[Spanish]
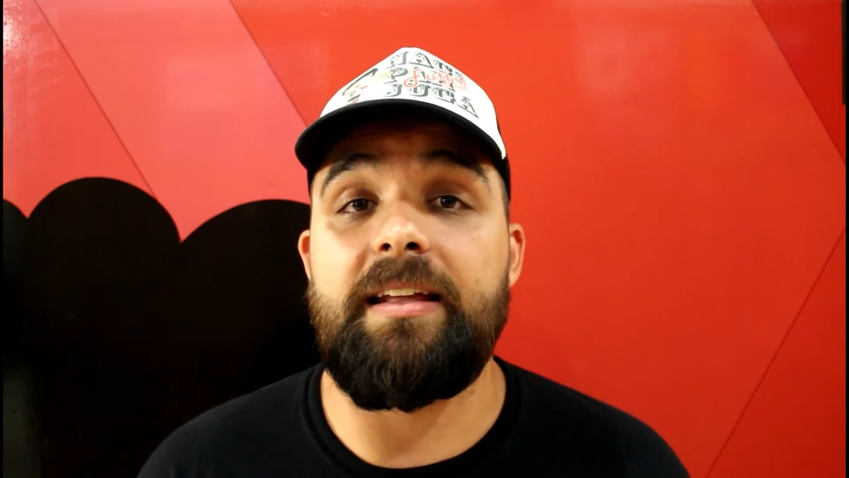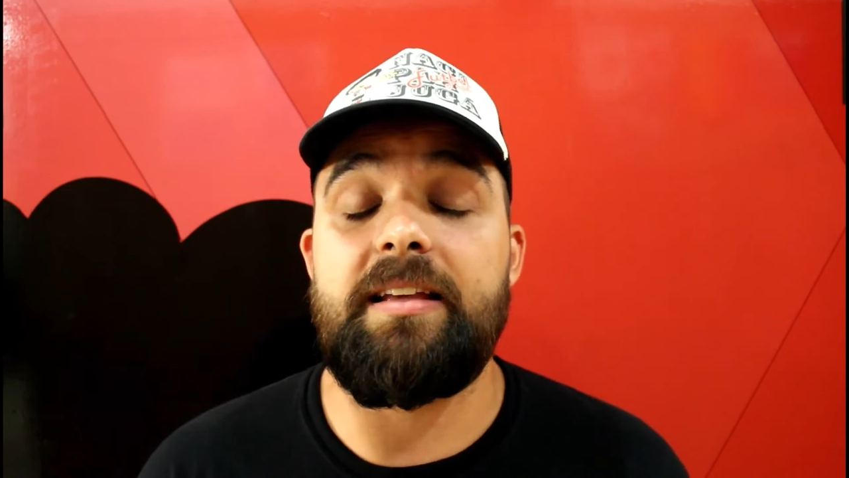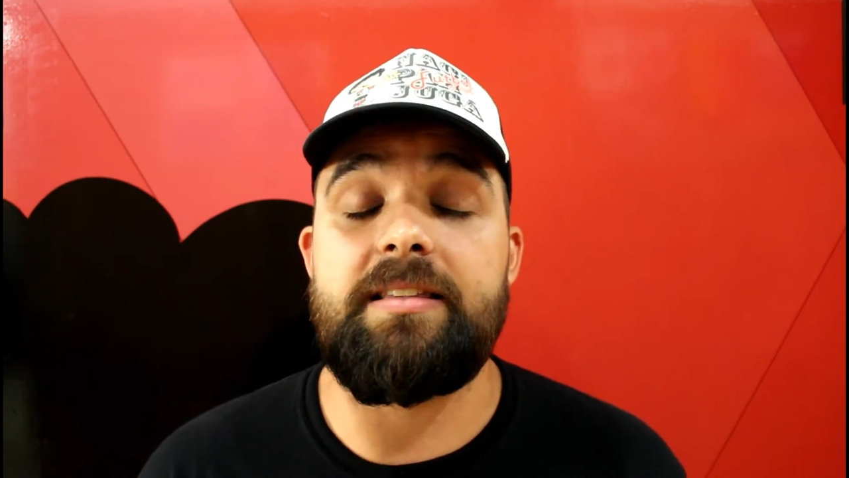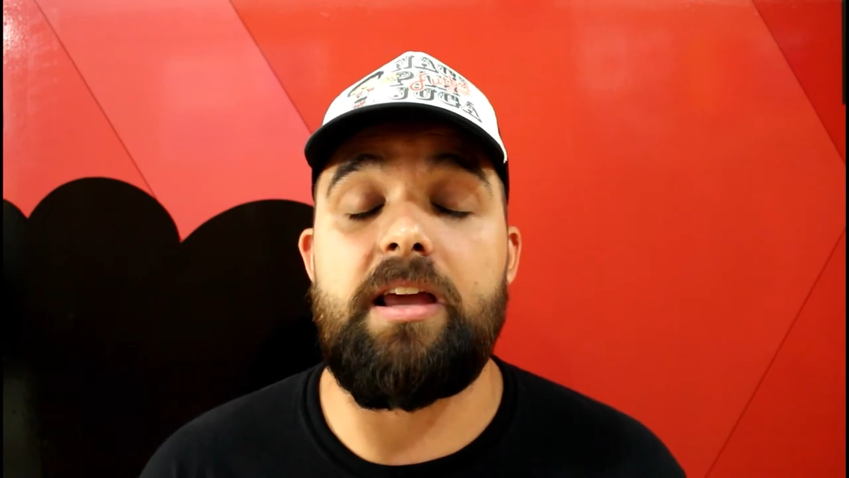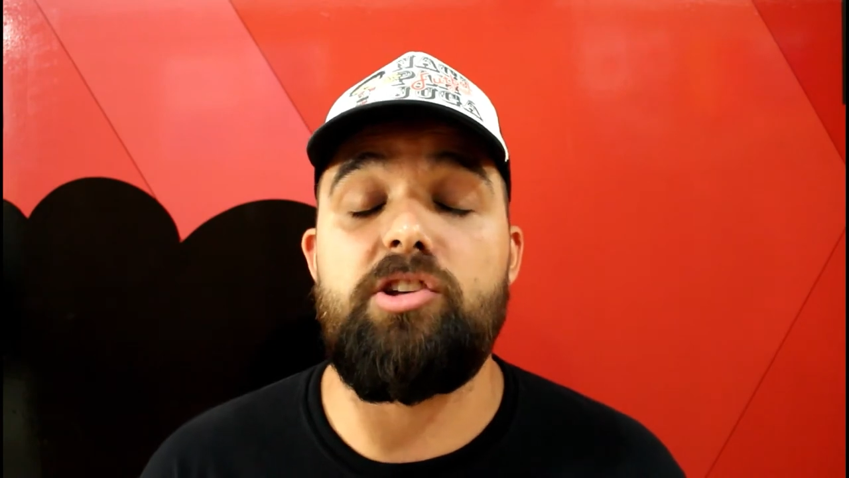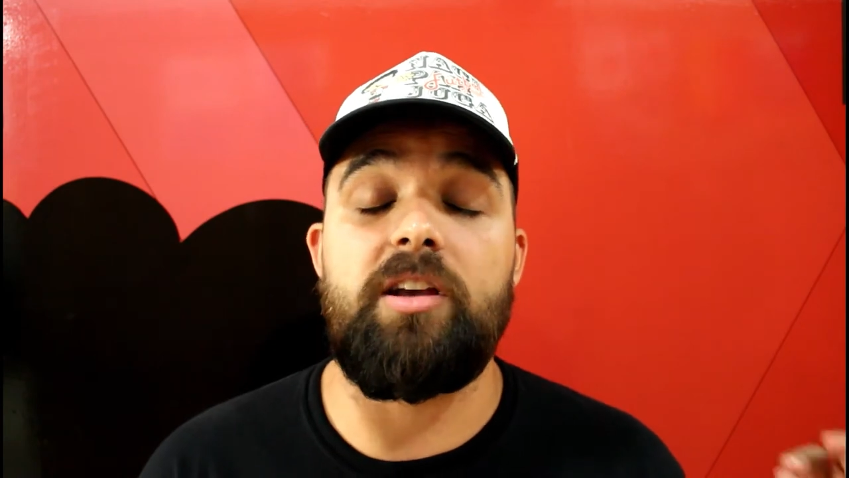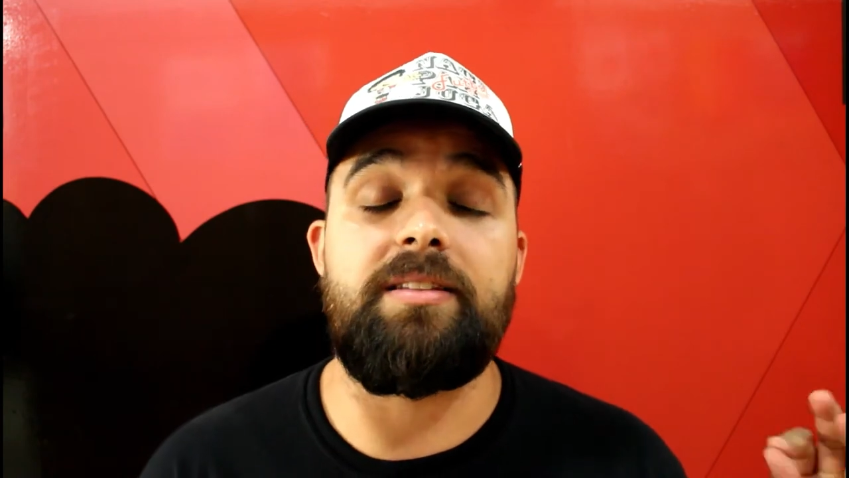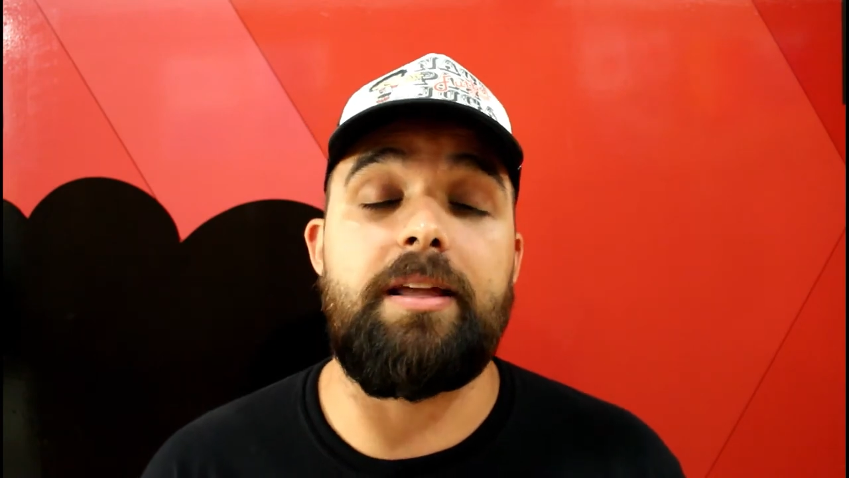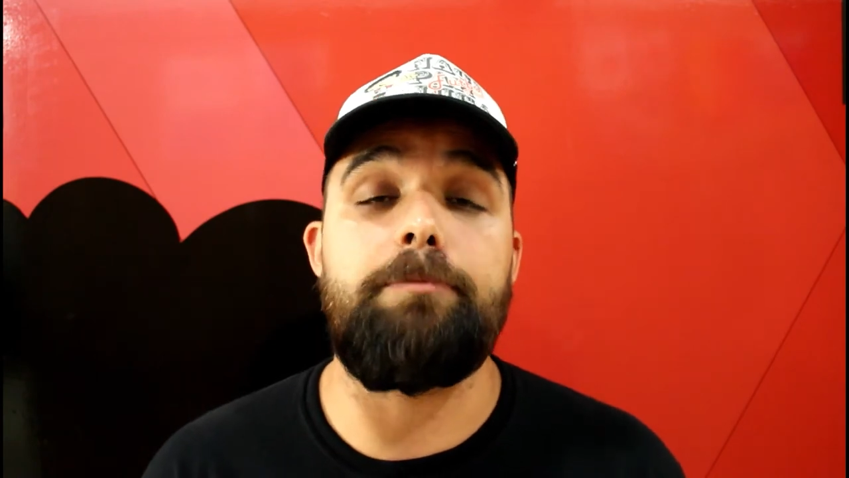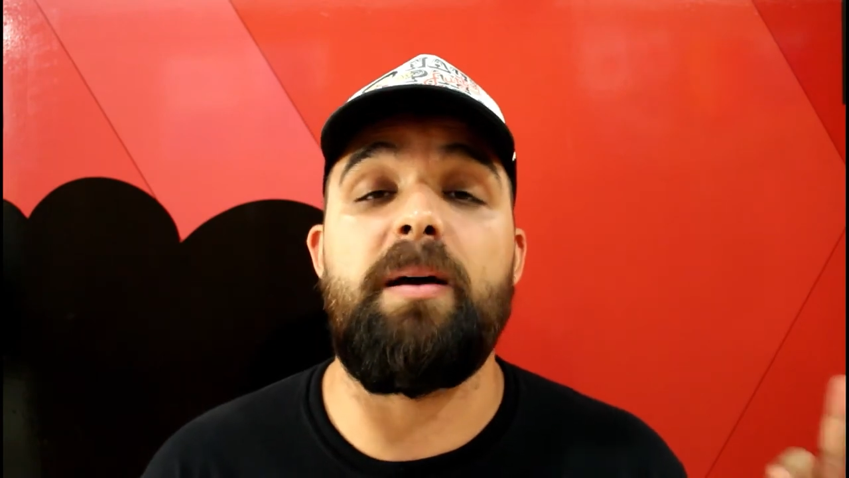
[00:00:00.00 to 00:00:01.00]
y desde ahí ya
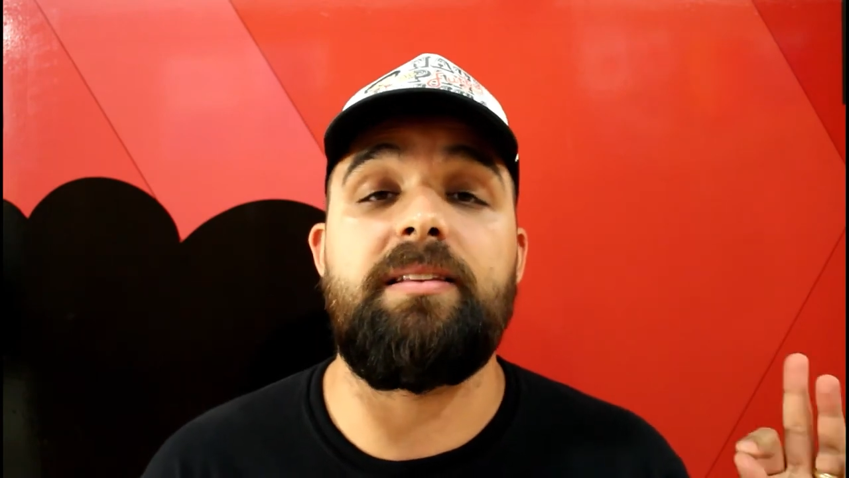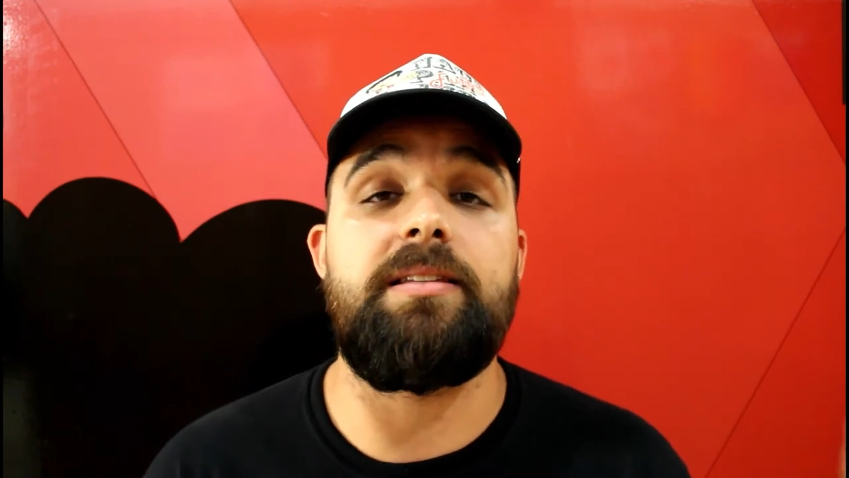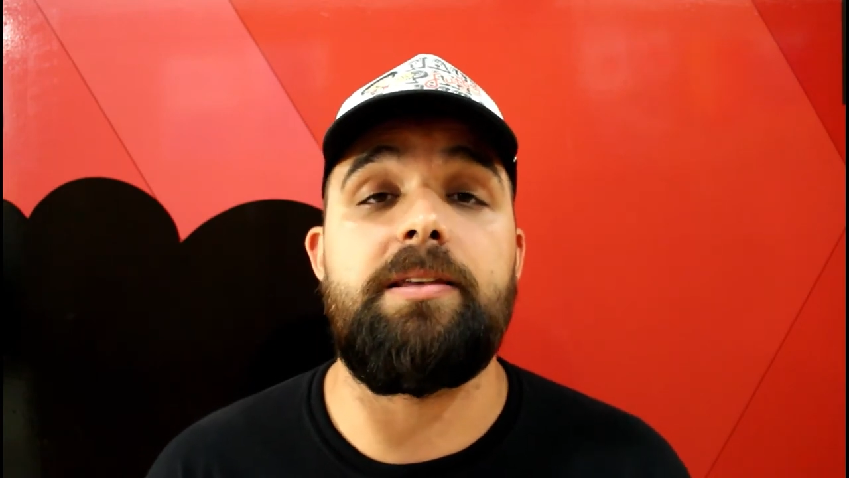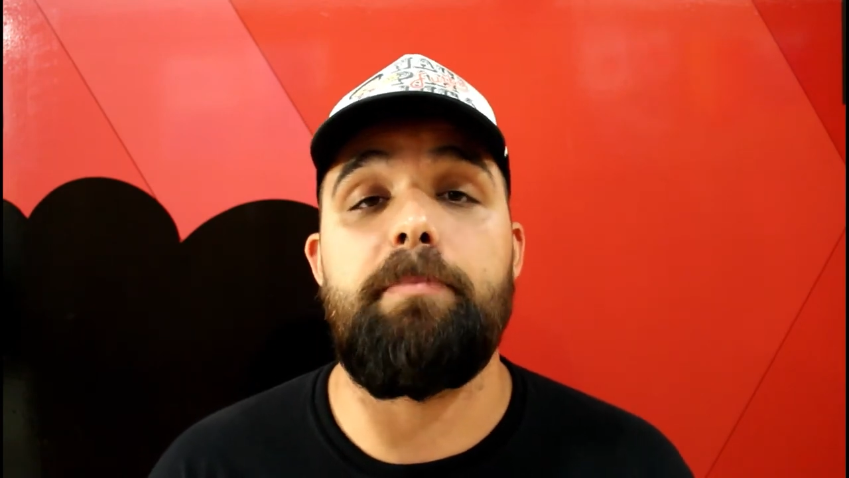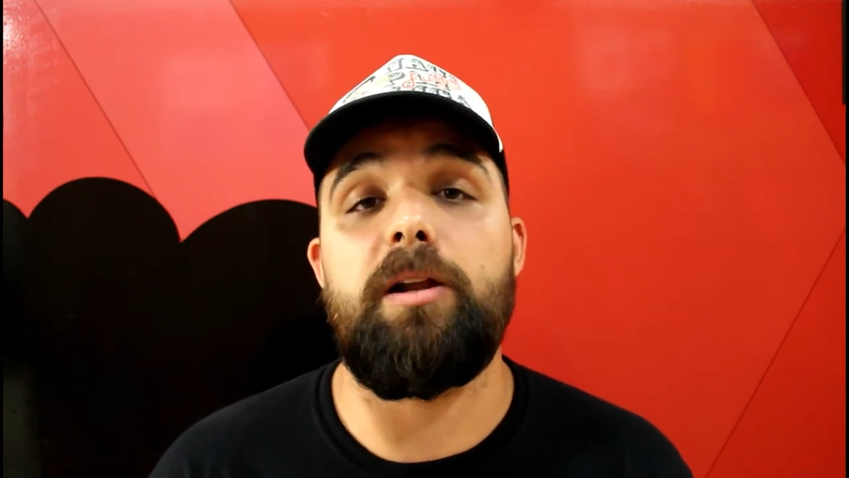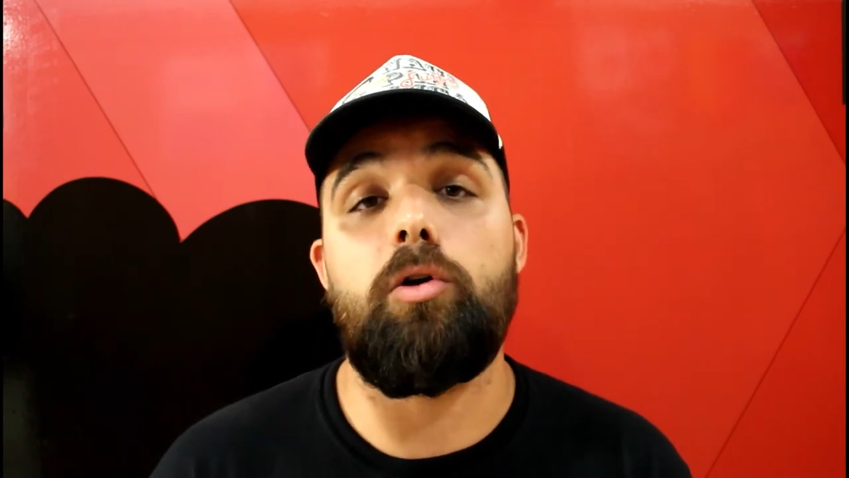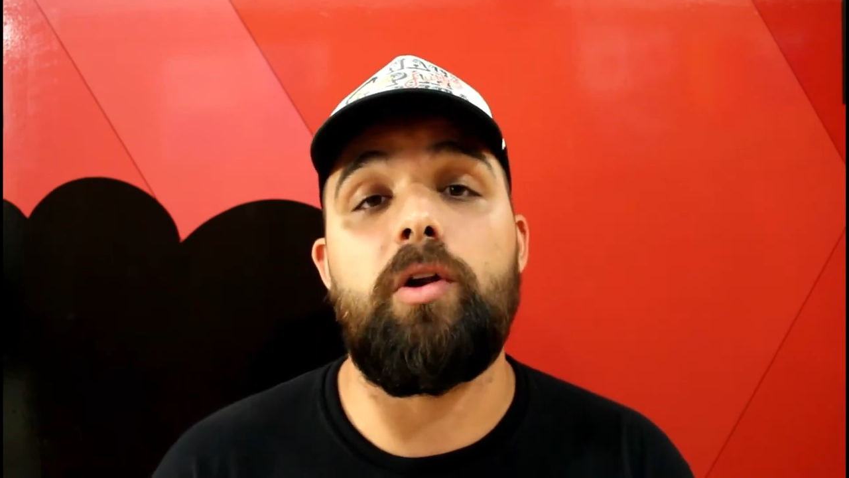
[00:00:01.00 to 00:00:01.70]
estás participando